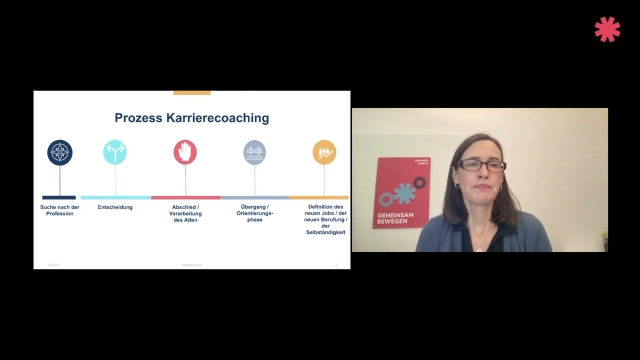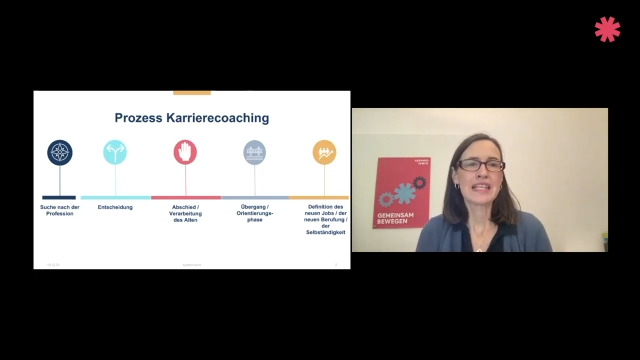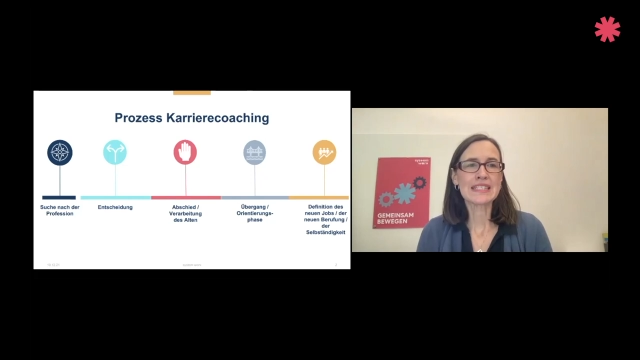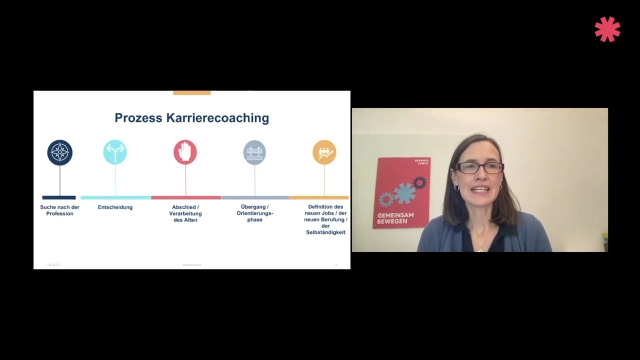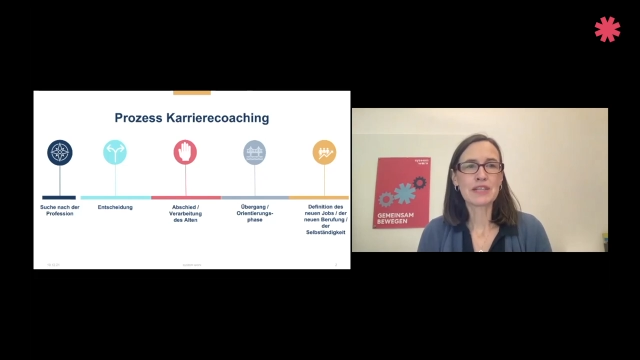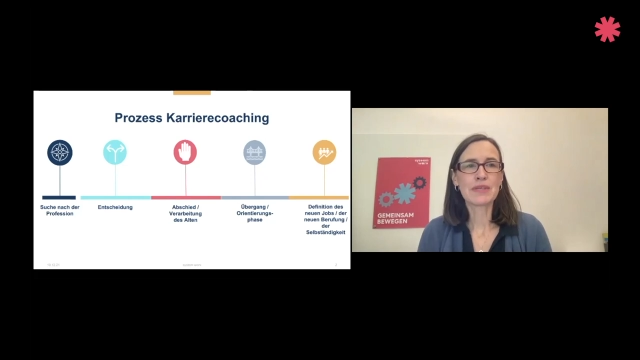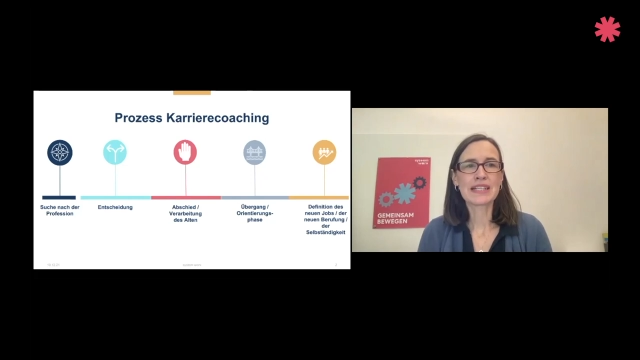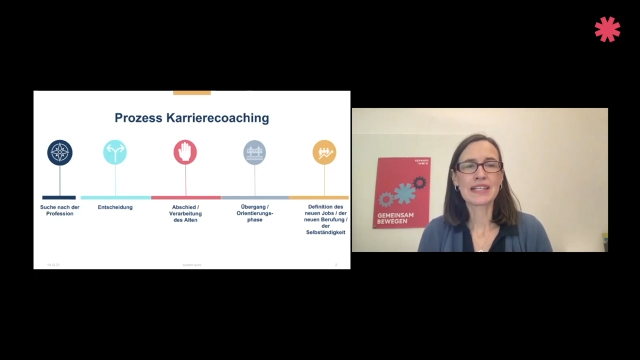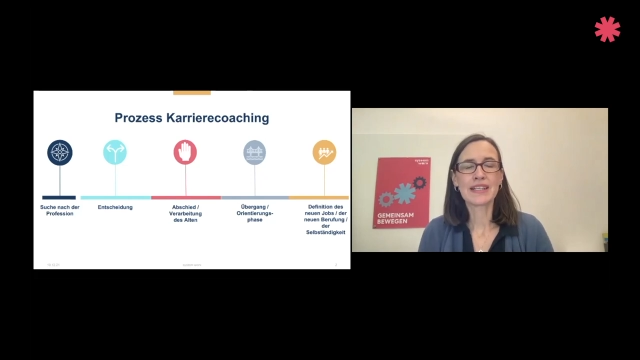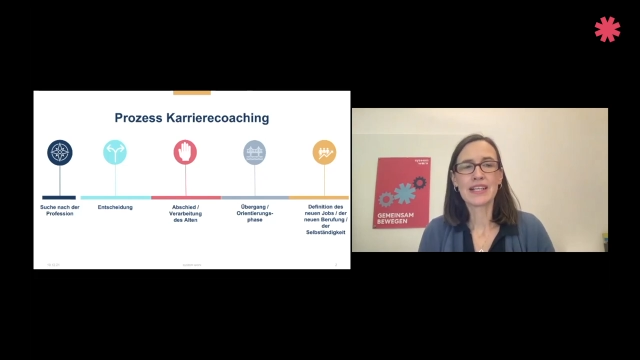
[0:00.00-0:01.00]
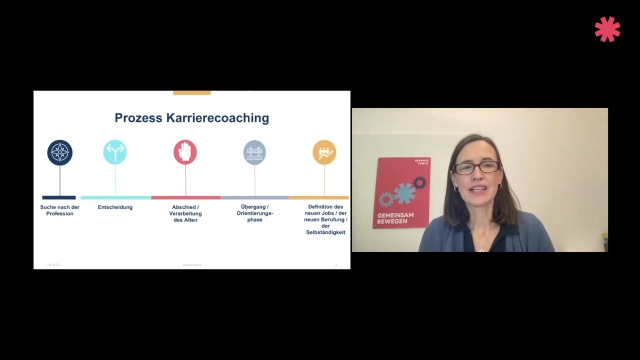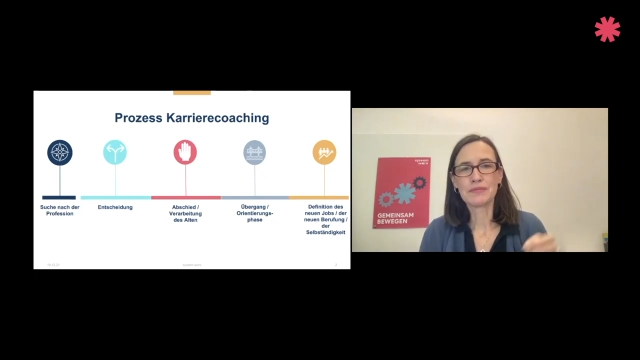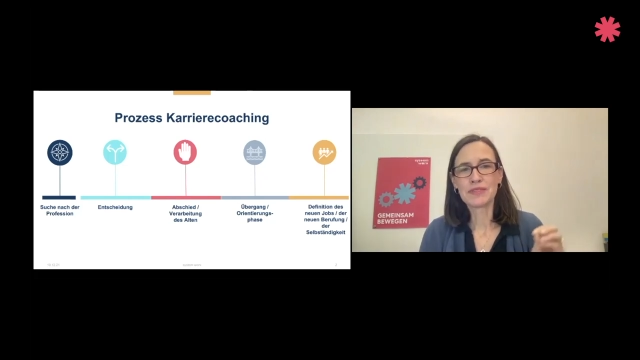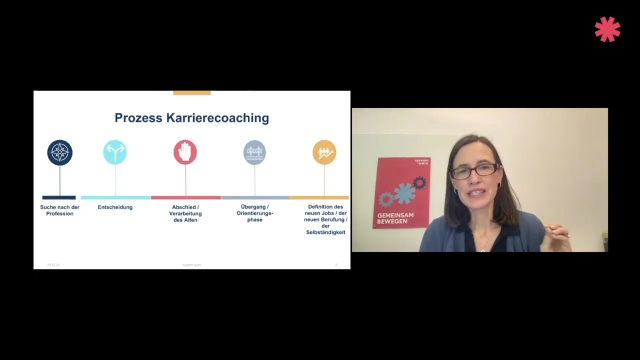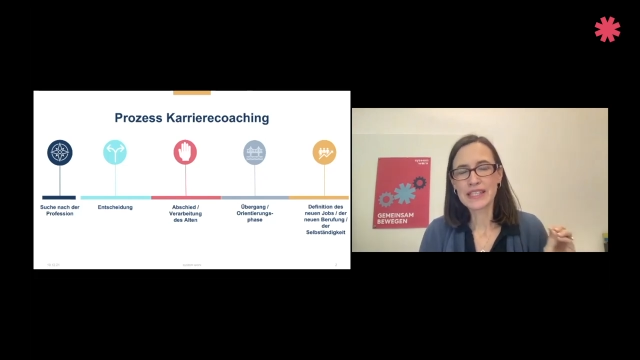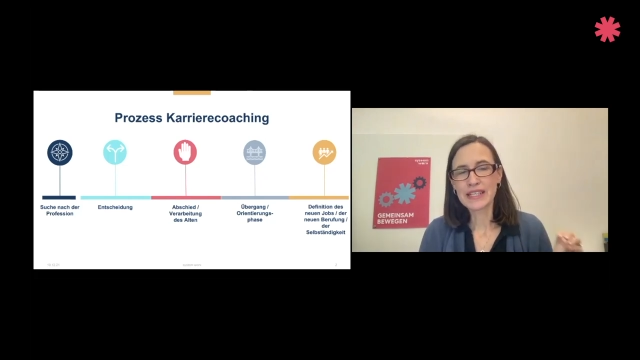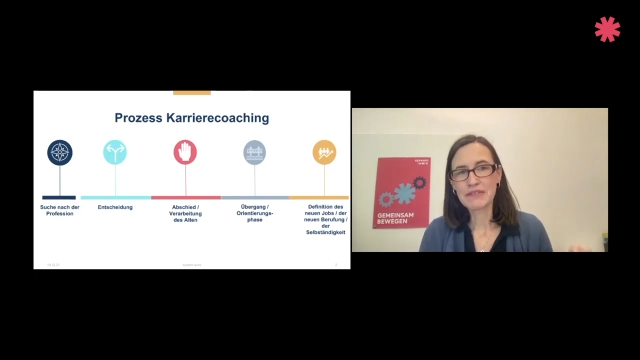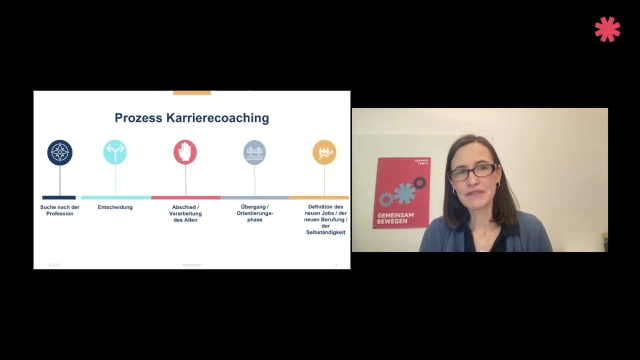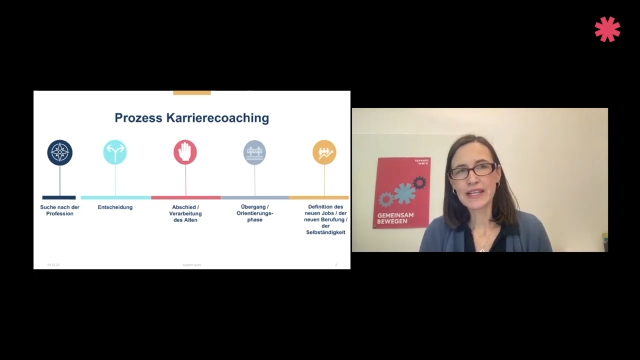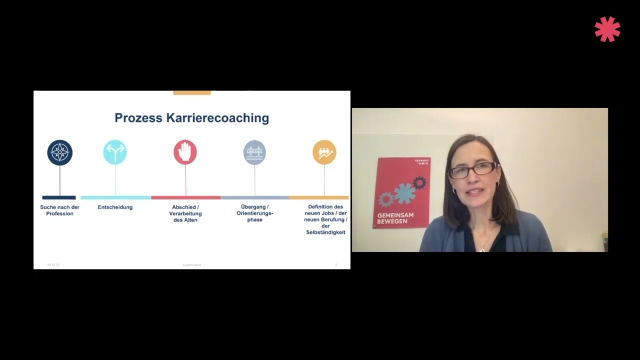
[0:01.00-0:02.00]
Das hat aber dann ähm, den
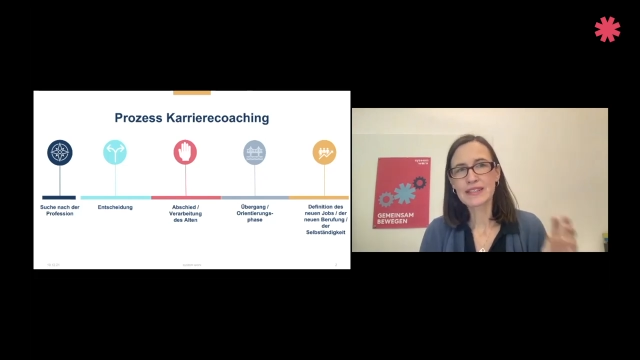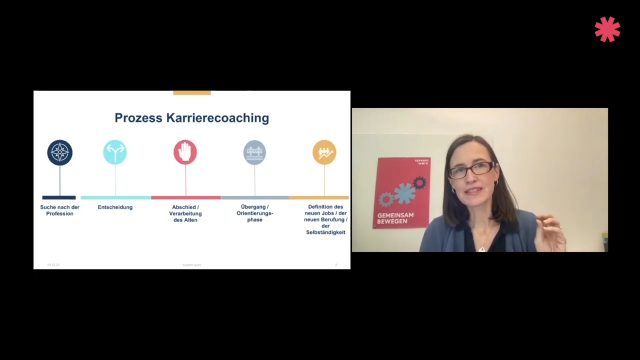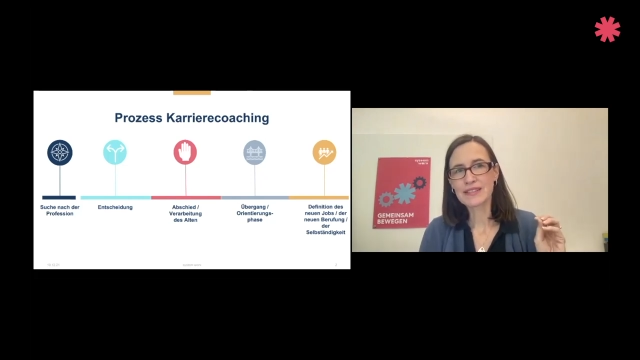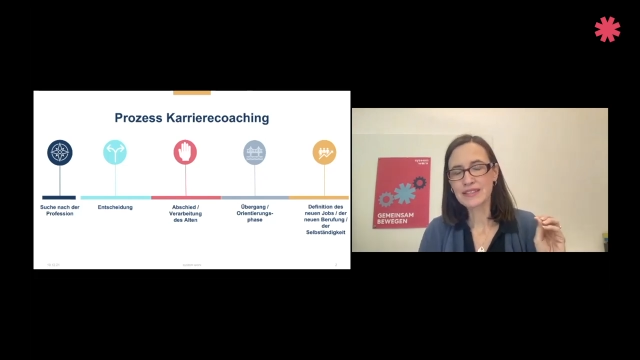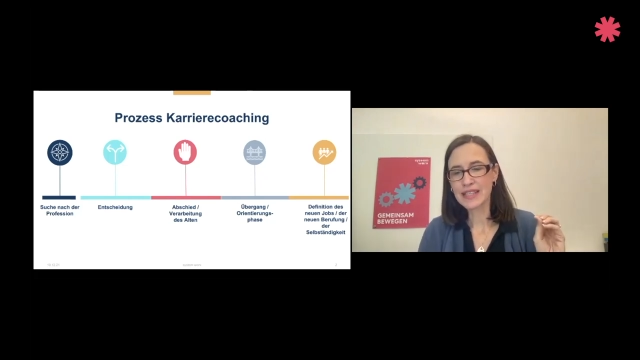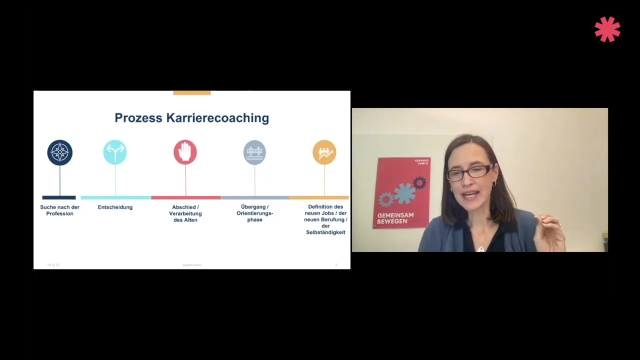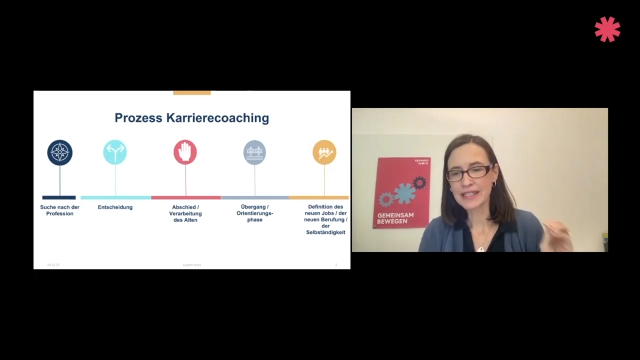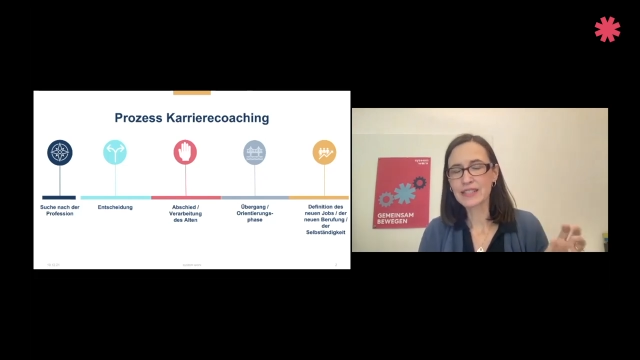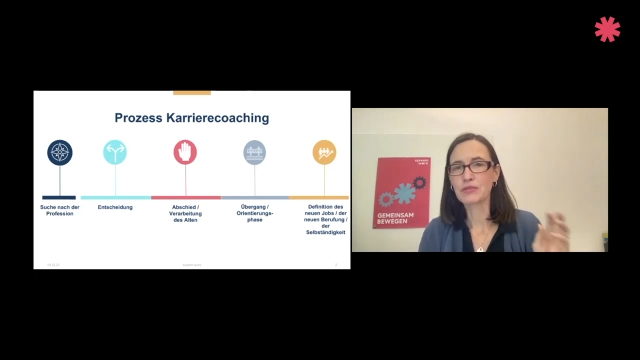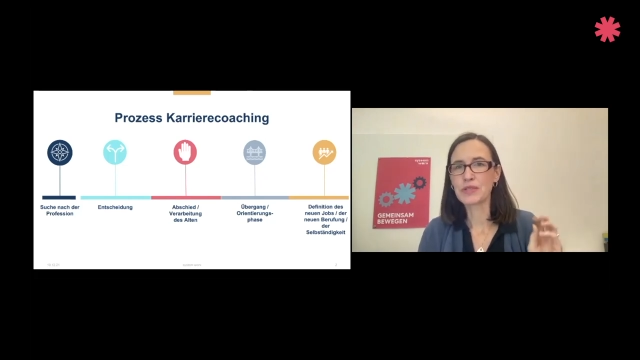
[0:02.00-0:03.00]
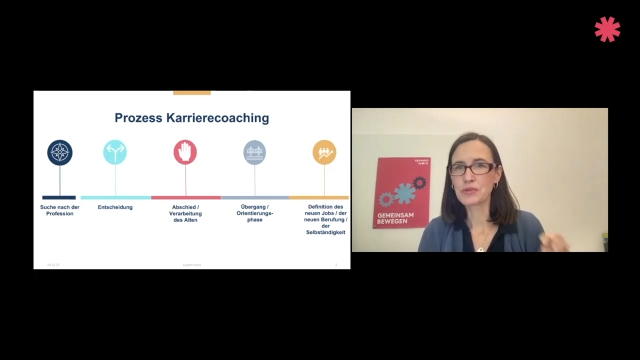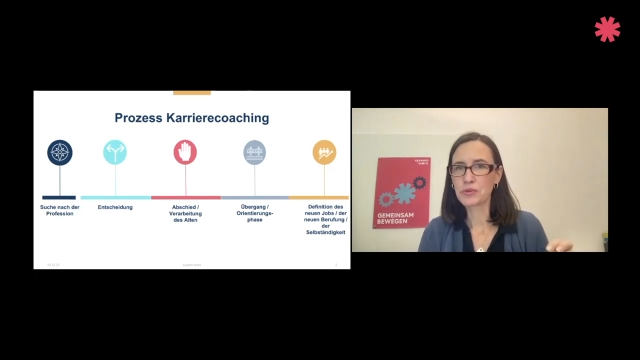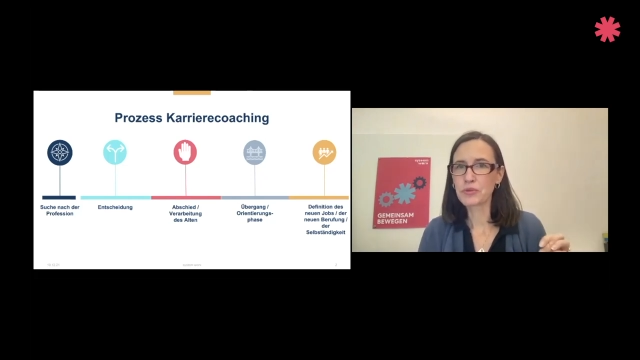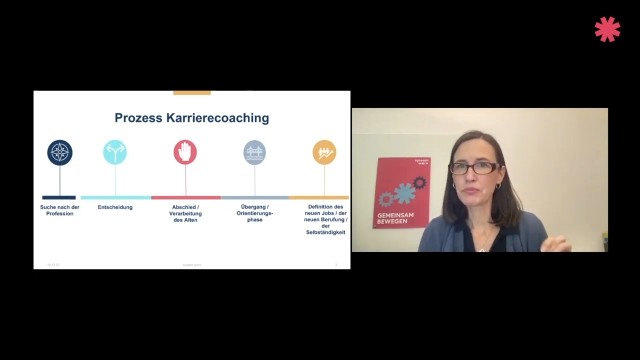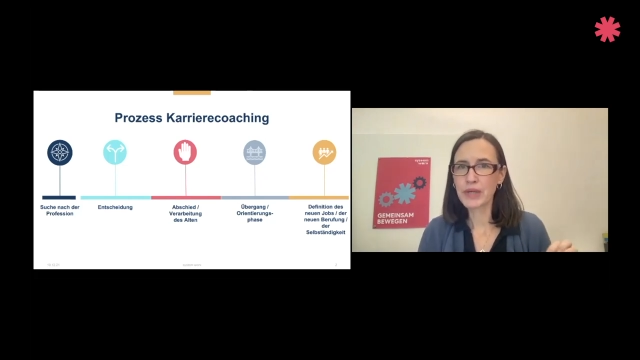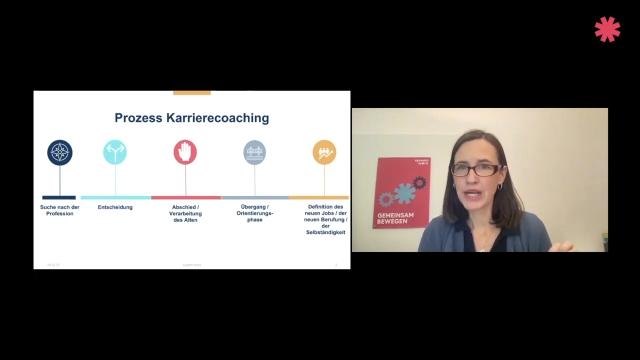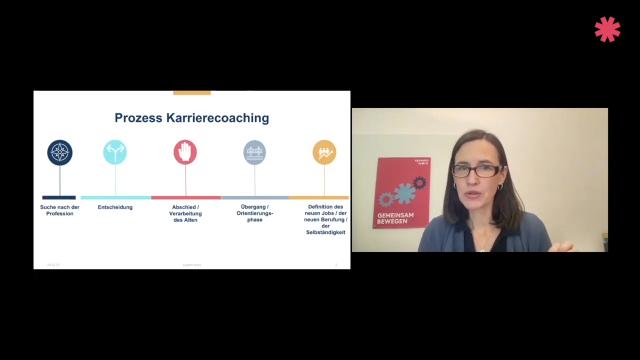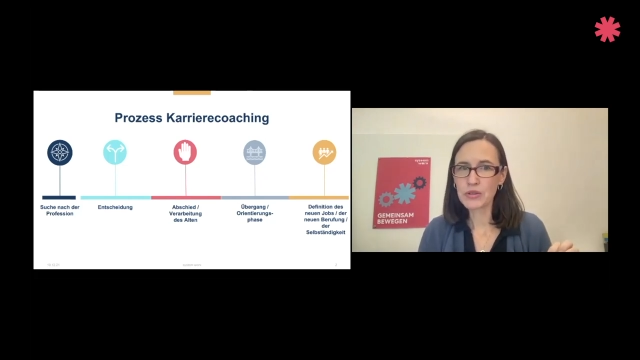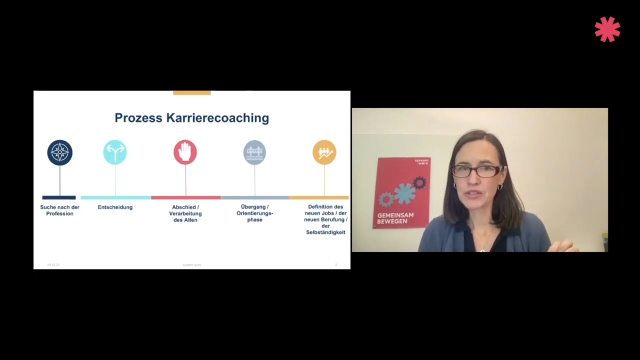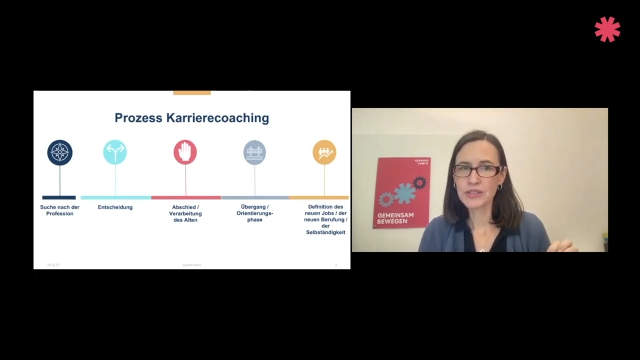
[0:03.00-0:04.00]
Effekt, dass es andere Methoden
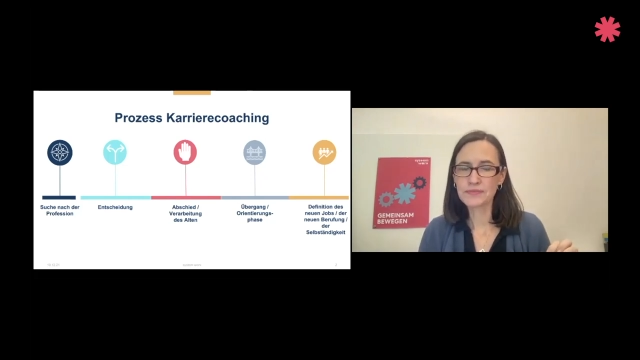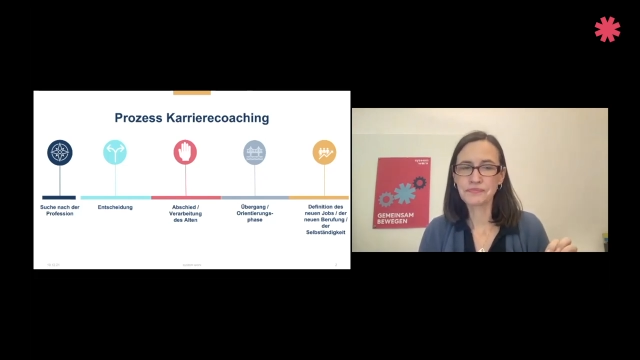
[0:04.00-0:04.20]
braucht,